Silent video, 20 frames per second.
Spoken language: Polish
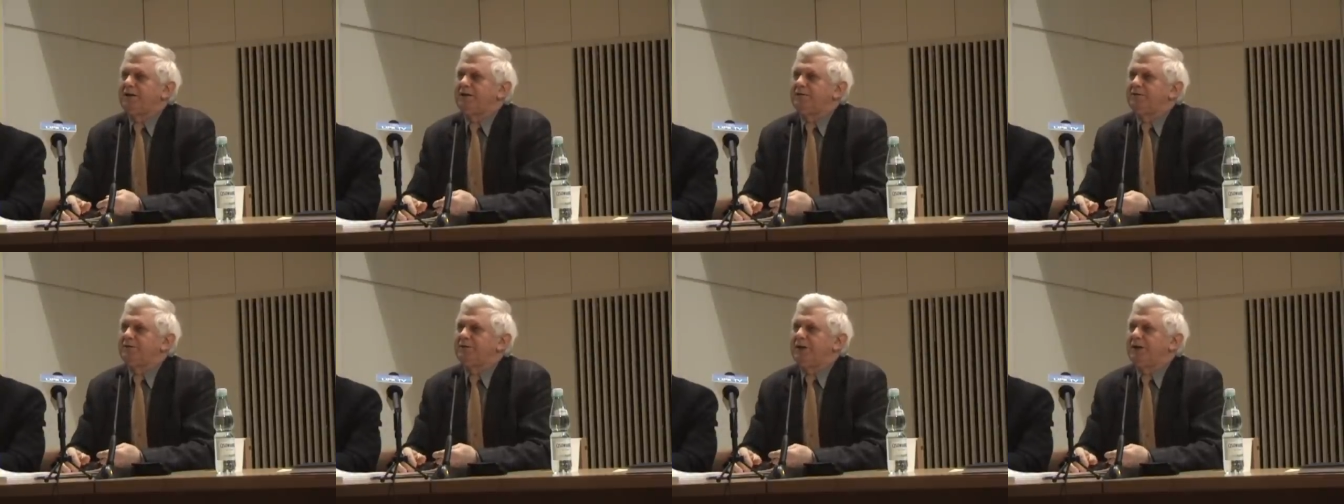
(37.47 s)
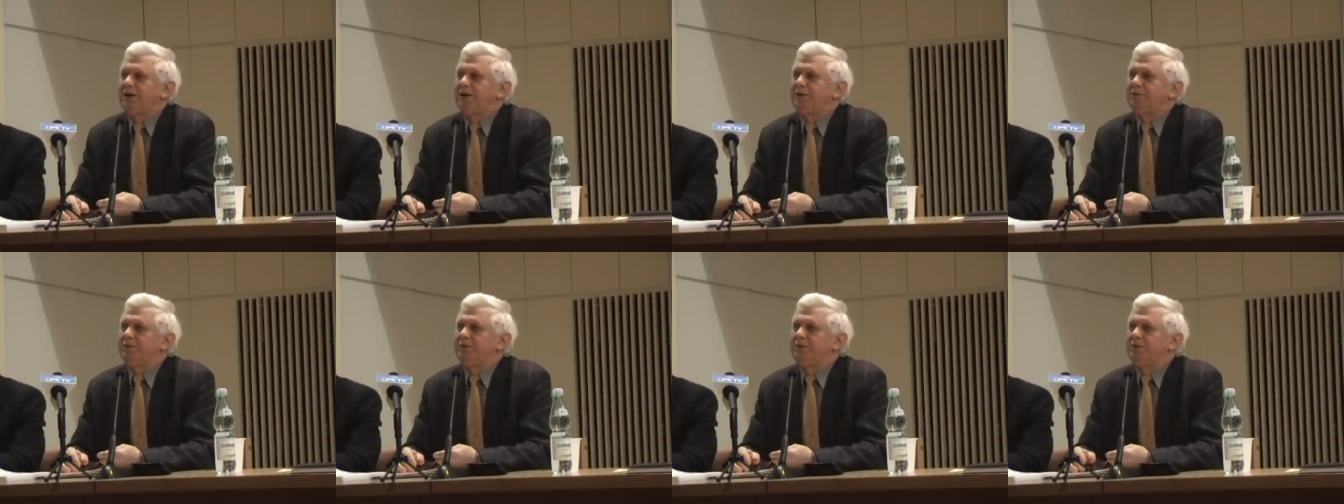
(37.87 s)

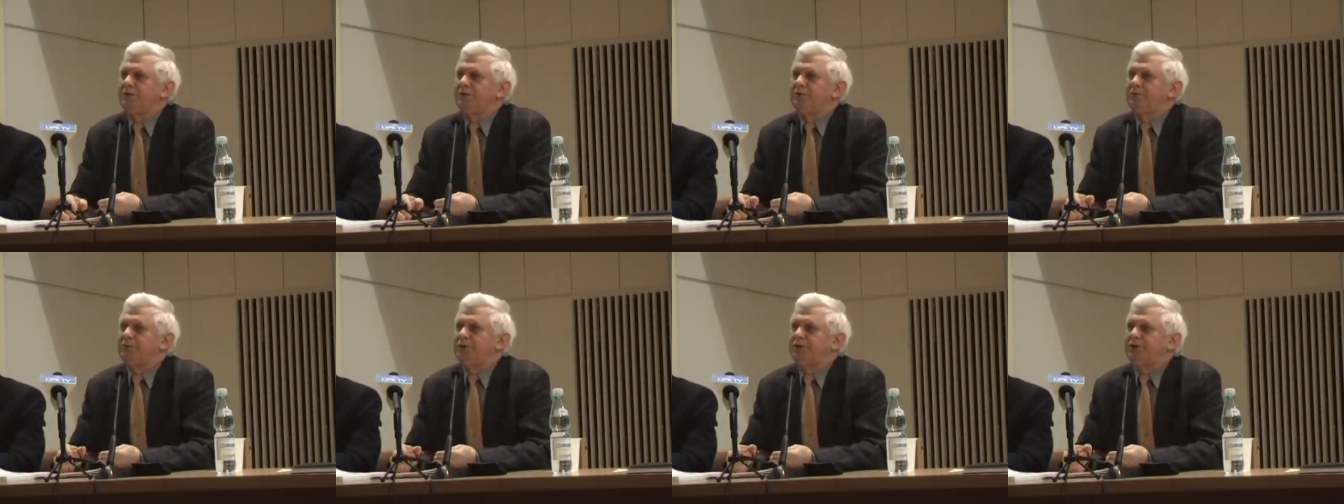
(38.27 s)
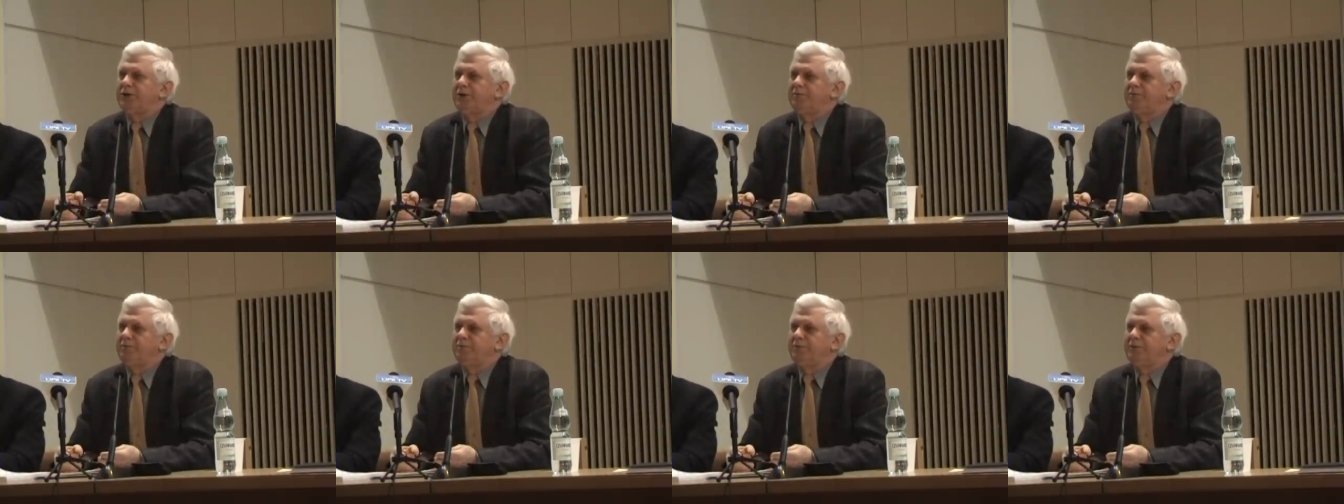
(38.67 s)
prawda? Y,
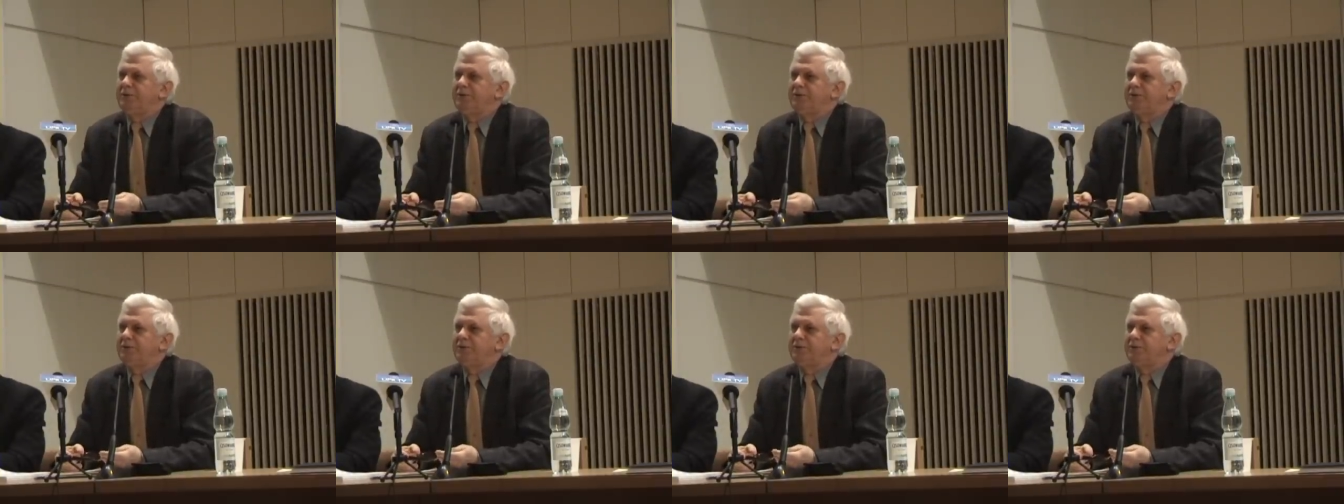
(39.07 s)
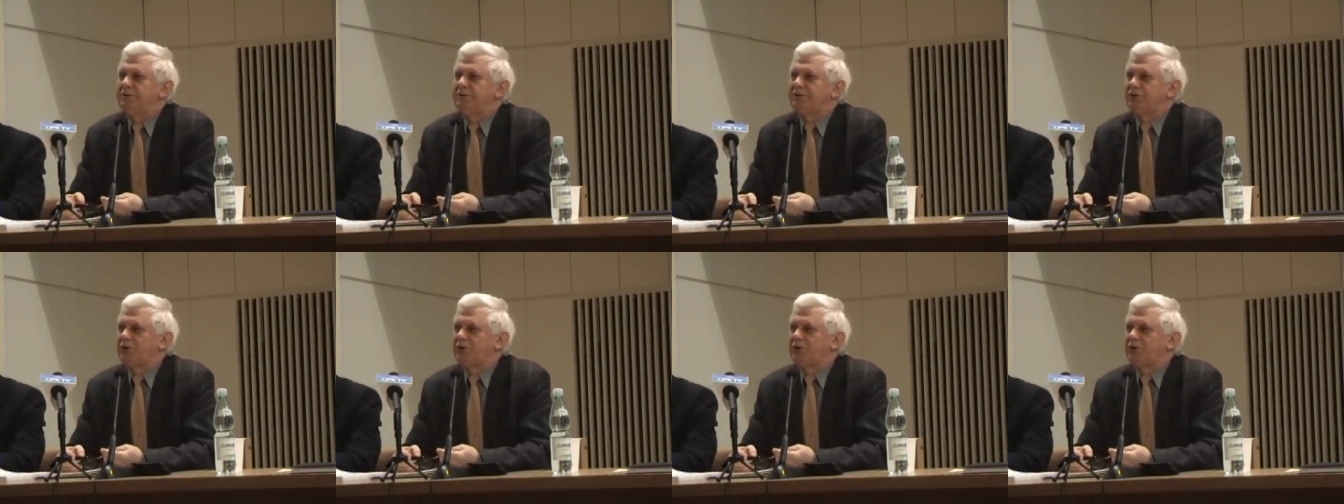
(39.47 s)
potem y,